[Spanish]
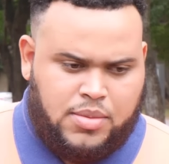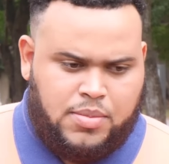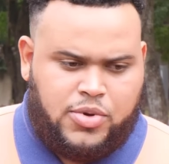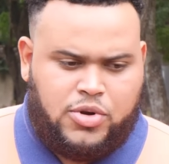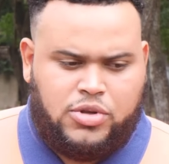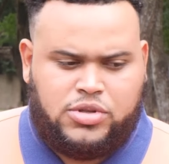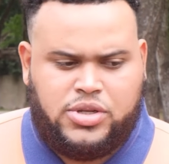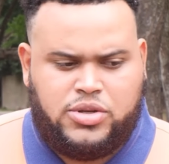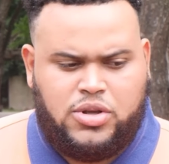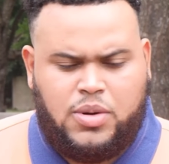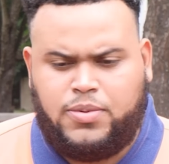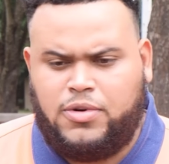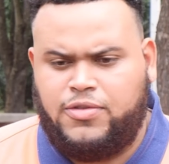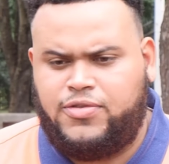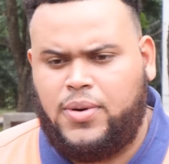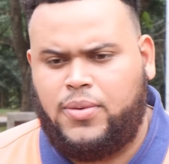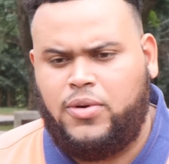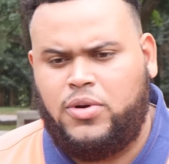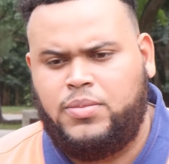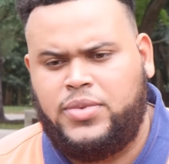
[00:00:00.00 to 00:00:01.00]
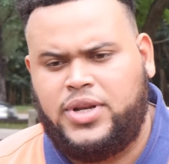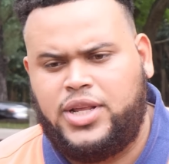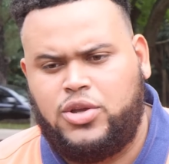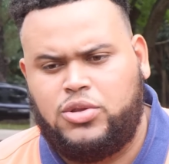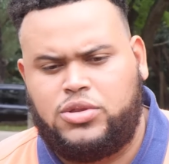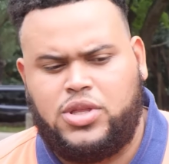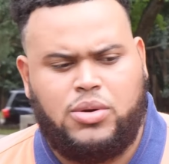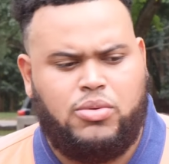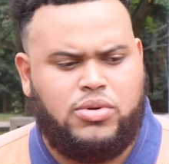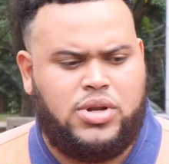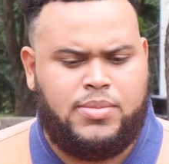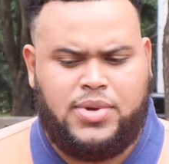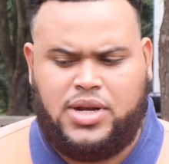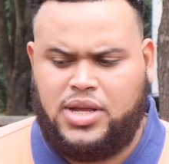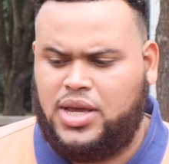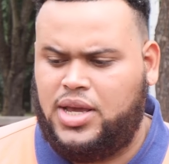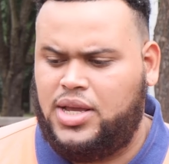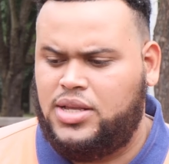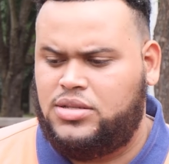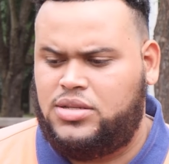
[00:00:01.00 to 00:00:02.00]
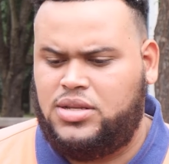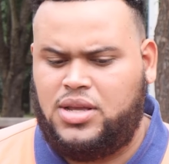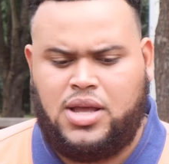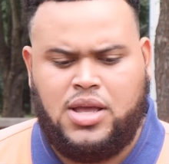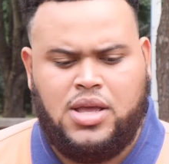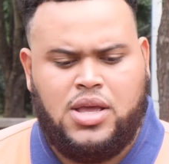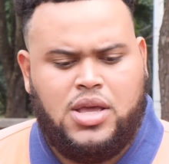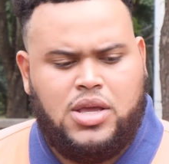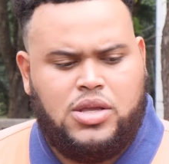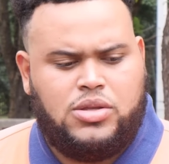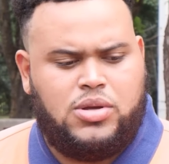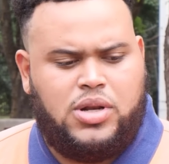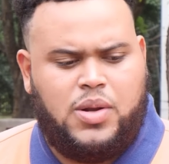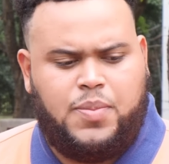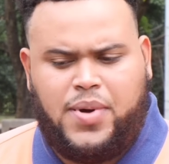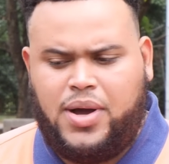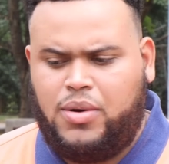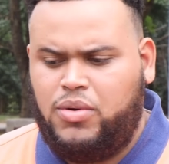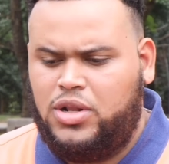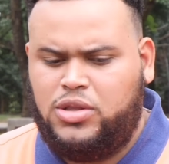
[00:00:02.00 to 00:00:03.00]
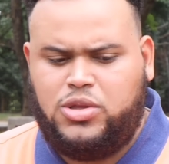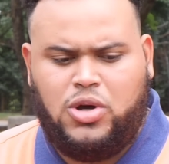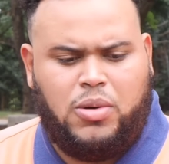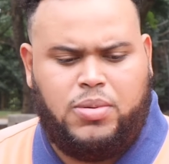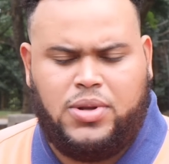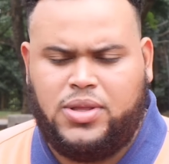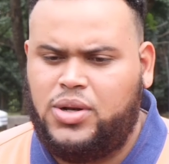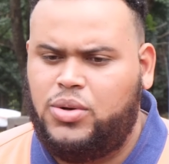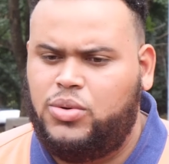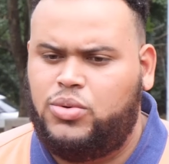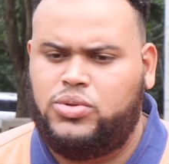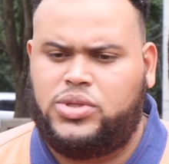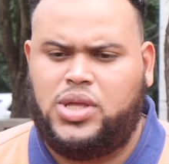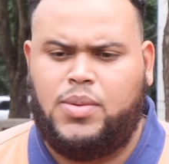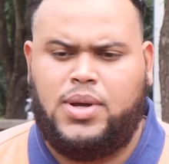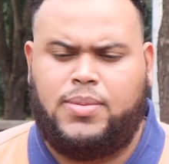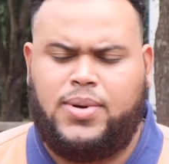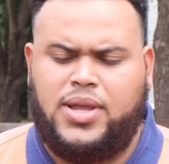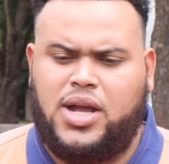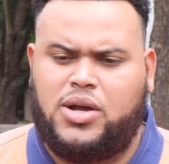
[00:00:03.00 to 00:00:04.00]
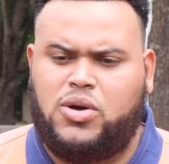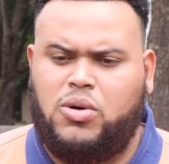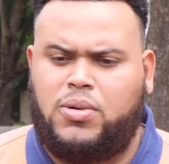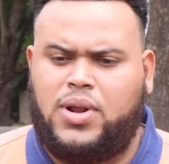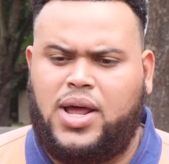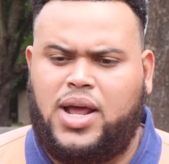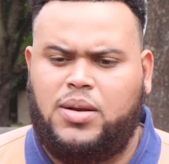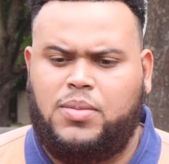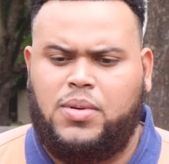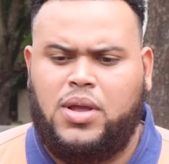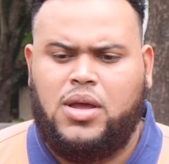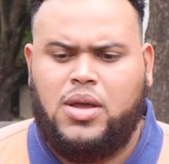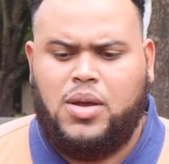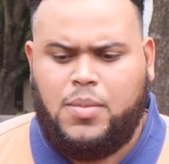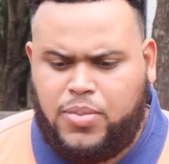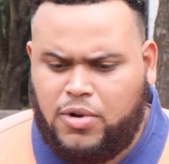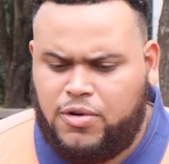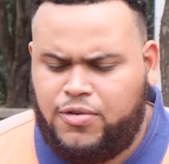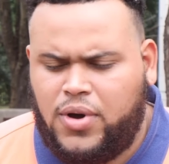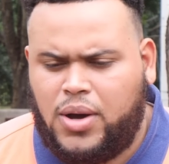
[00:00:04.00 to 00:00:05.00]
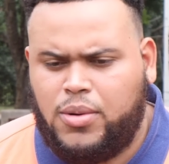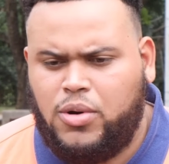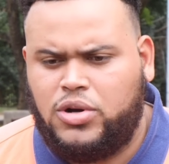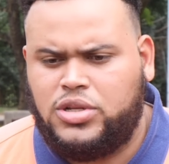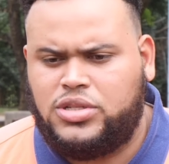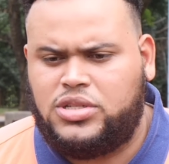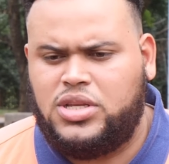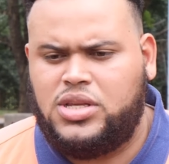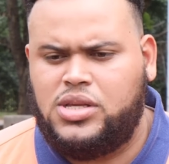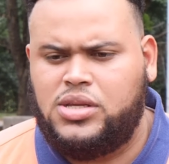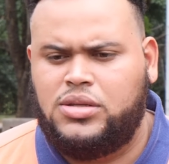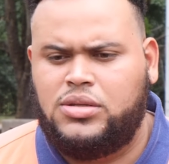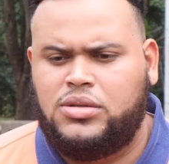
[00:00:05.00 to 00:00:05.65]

Pero señor, por favor, mire, yo tengo una emergencia. Yo le pago el doble de lo que usted me vaya a cobrar. Por favor, sí.